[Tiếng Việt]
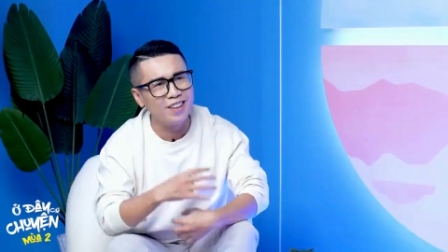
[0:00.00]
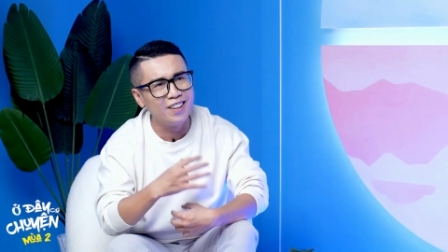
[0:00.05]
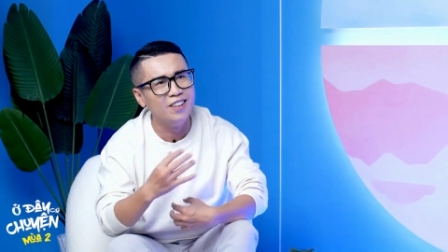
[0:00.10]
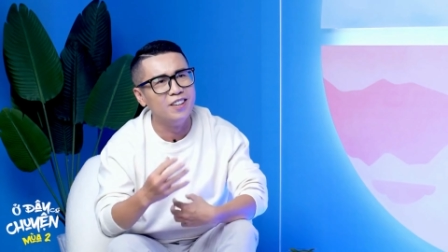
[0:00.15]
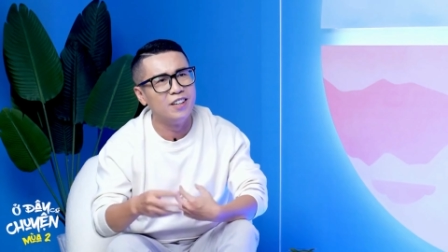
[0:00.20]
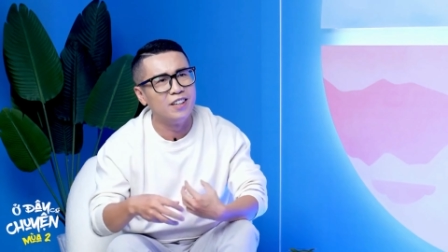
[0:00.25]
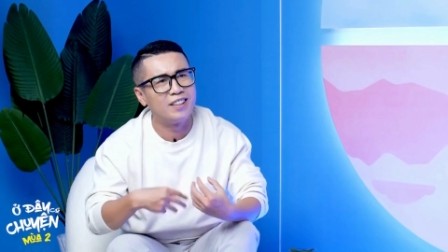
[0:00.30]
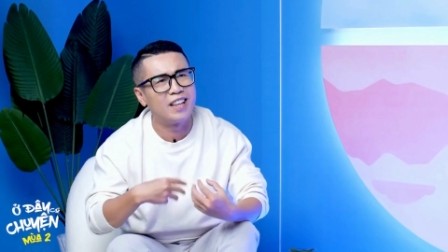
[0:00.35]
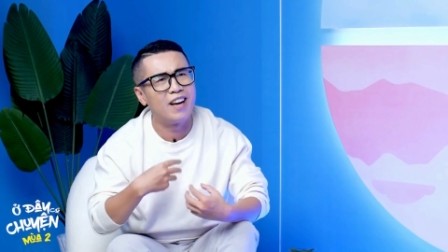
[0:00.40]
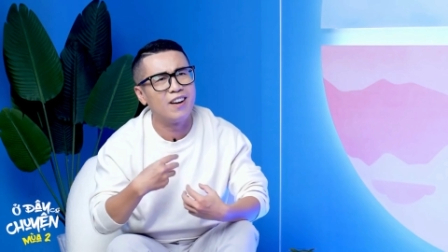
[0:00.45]
có
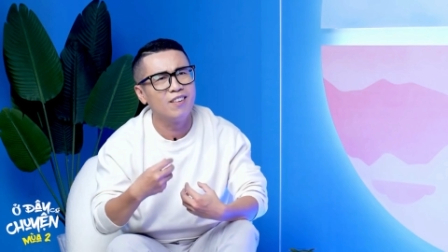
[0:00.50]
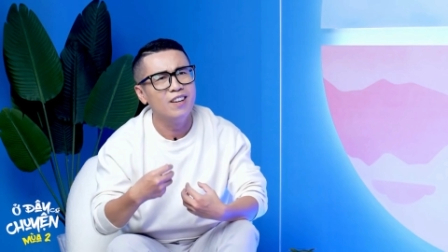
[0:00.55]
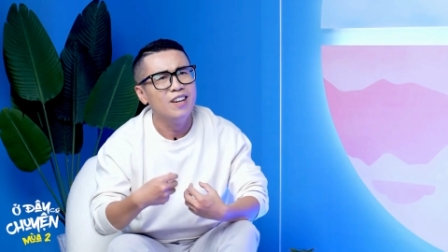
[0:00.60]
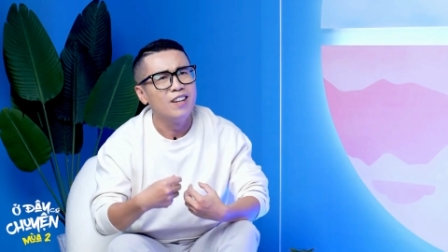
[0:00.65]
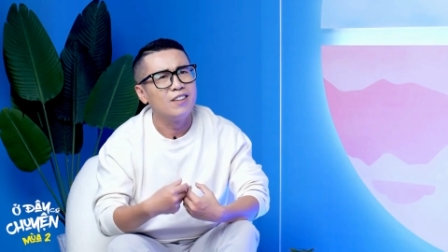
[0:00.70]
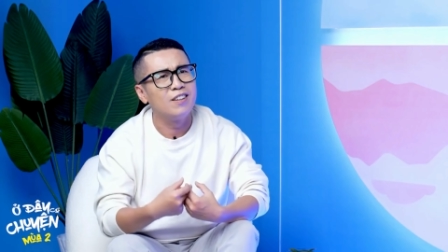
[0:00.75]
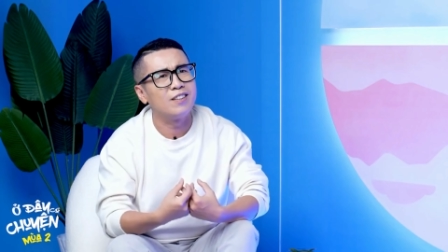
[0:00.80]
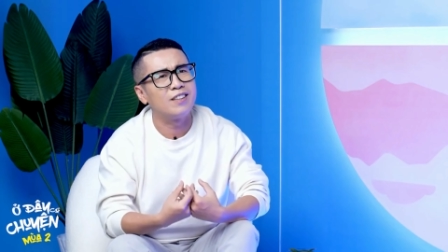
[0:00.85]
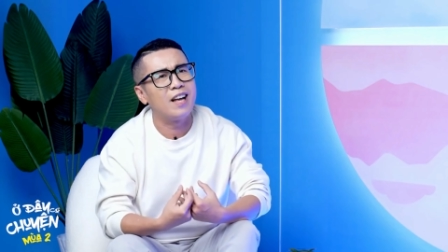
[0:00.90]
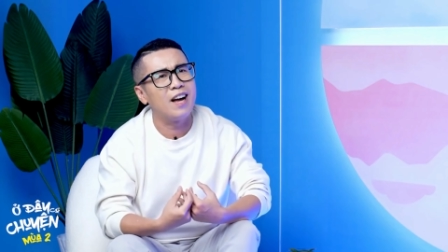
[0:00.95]
những người người ta
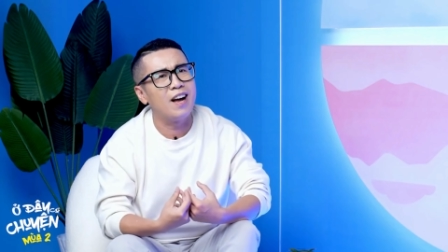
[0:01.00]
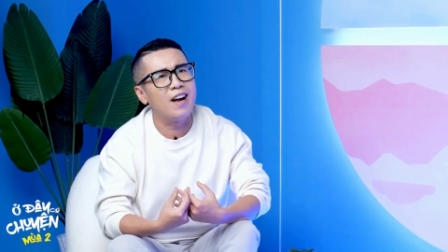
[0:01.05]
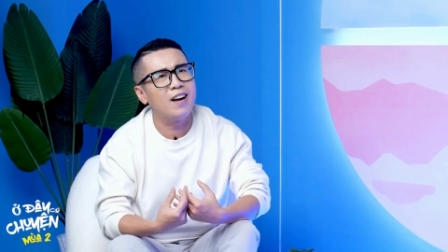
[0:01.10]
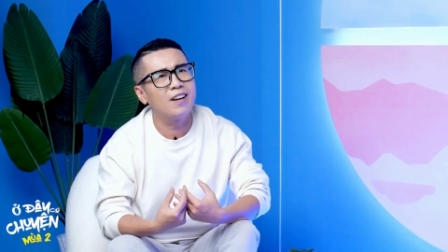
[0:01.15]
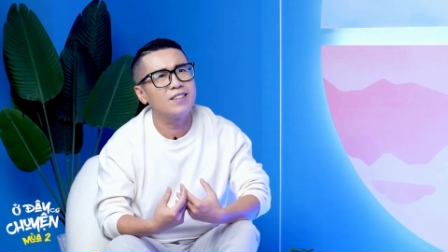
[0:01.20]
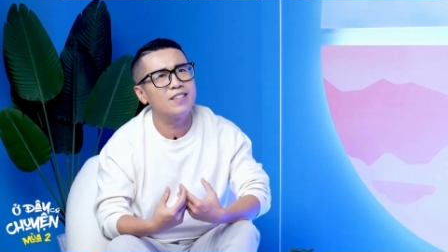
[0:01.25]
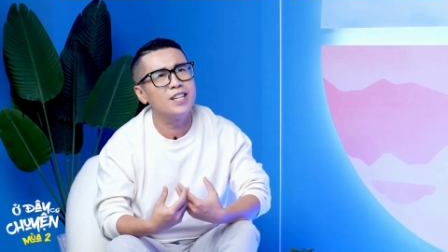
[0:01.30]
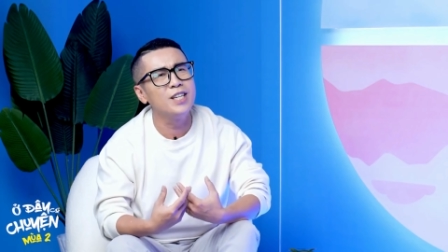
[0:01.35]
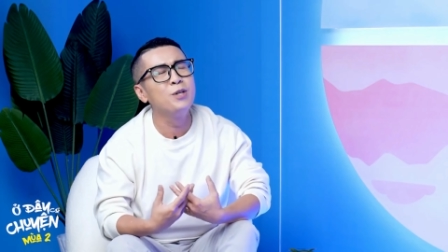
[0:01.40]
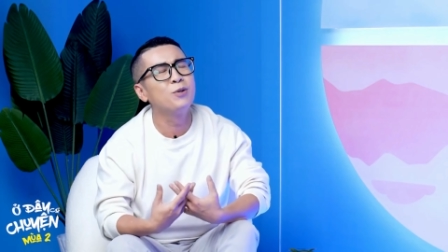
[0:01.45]
người
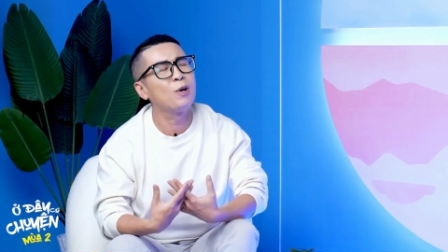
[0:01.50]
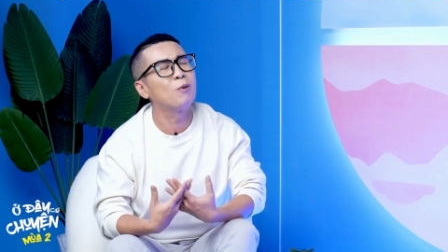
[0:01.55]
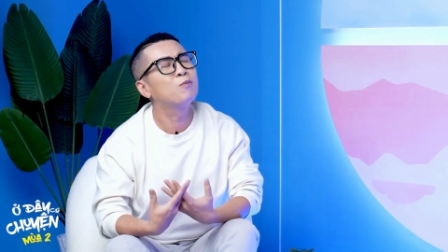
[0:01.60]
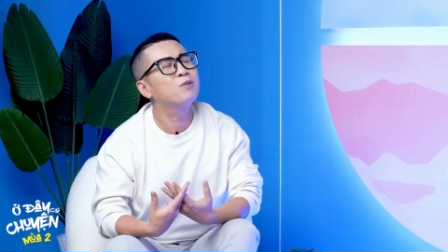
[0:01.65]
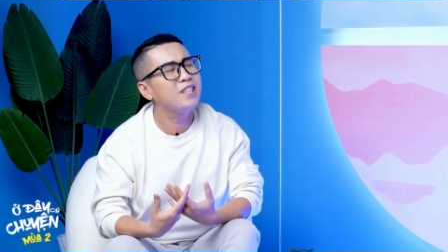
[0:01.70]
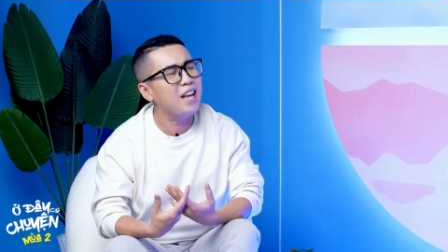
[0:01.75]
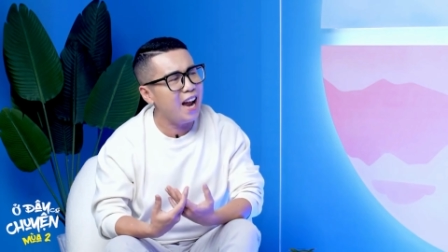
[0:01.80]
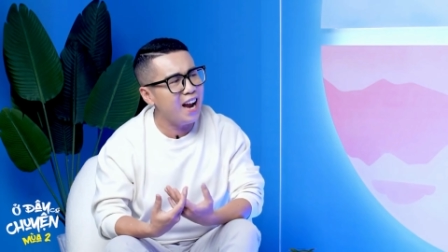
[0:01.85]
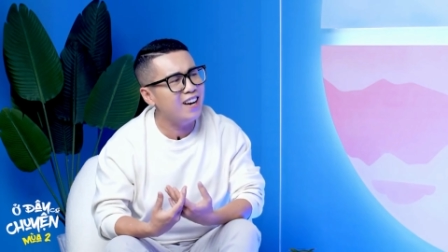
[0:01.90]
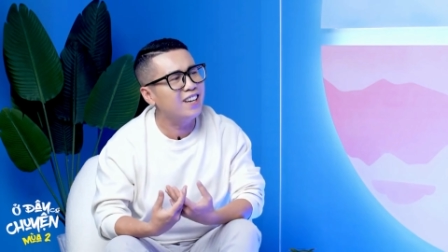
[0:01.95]
ta yêu
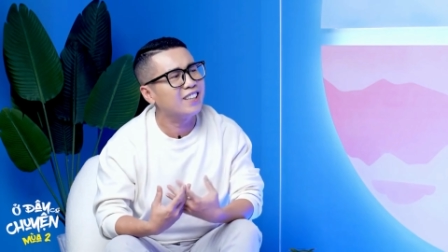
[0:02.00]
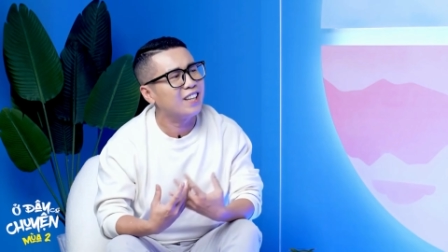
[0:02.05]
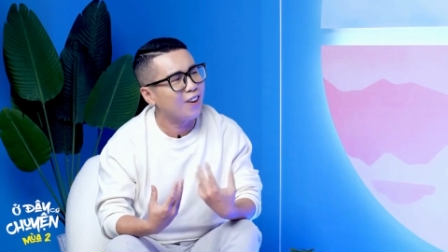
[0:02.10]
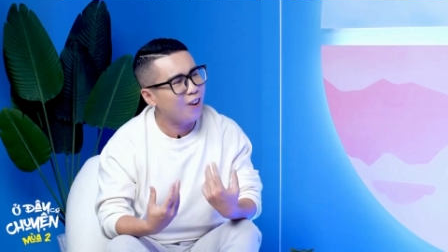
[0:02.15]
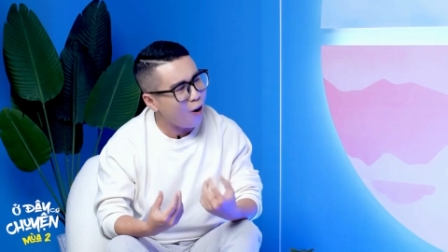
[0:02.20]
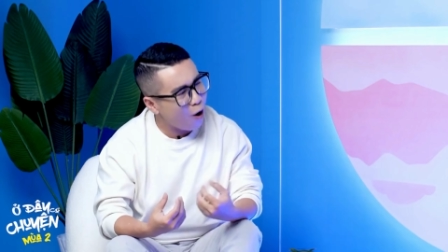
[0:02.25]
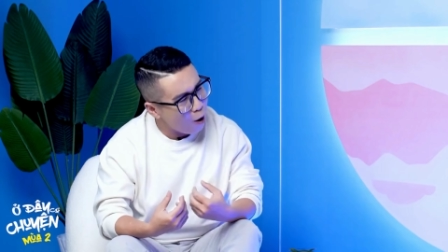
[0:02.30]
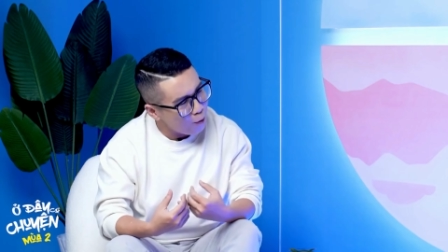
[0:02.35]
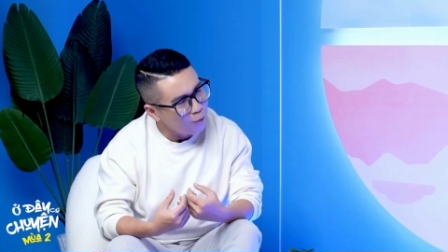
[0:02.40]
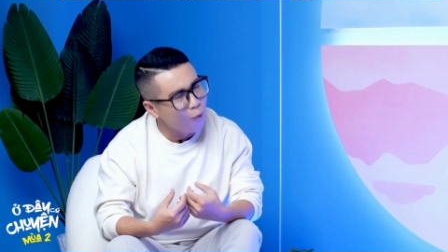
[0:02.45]
trong sáng, người
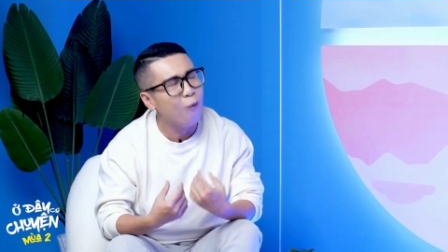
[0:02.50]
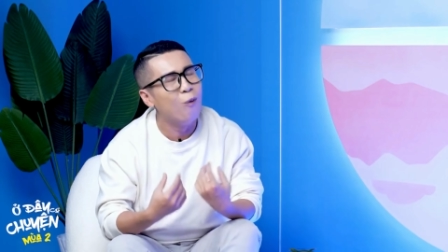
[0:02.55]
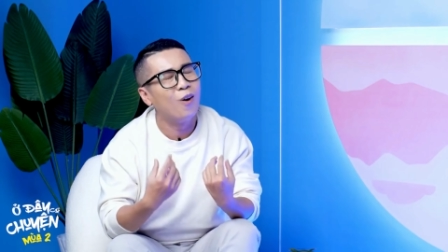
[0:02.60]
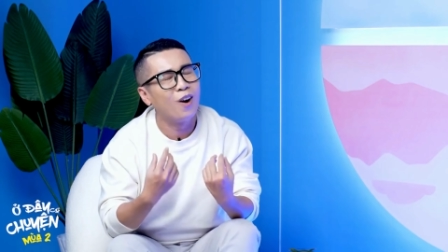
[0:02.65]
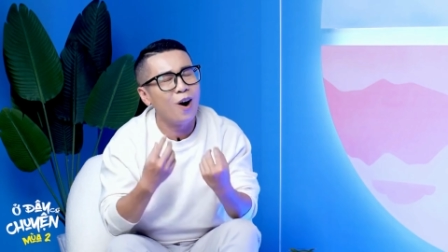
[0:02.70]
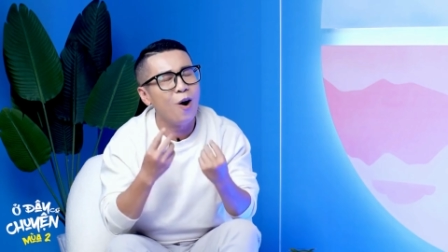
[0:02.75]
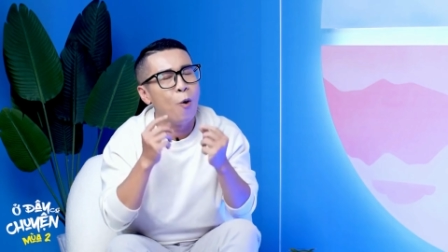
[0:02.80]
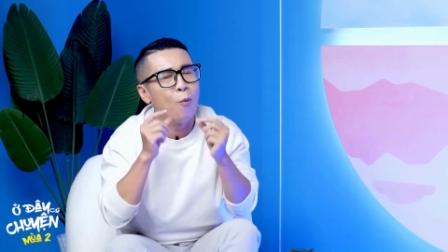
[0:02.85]
ta có buồn,